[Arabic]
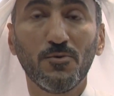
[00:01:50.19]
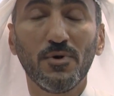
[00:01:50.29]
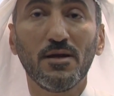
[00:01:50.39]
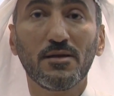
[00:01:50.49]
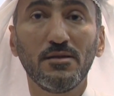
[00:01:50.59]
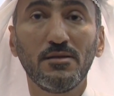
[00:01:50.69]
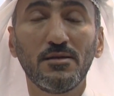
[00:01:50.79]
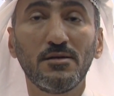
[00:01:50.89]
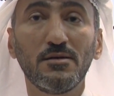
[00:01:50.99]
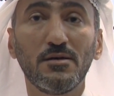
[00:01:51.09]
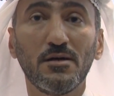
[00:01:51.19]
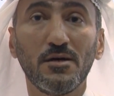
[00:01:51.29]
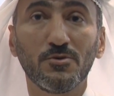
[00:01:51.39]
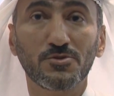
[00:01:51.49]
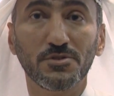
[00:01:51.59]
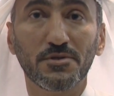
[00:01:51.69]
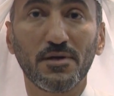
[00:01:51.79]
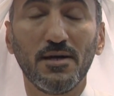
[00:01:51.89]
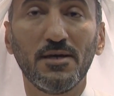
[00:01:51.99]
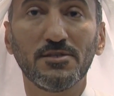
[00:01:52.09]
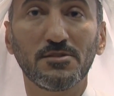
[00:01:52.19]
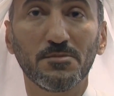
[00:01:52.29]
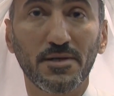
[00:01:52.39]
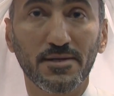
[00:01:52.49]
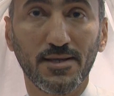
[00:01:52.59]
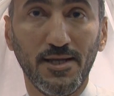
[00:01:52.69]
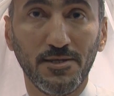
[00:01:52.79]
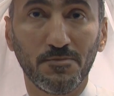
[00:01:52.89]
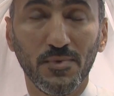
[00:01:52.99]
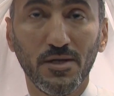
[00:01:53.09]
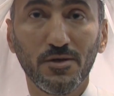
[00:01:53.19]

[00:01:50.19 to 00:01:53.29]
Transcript: ولكننا نصر على استمرار التعليم،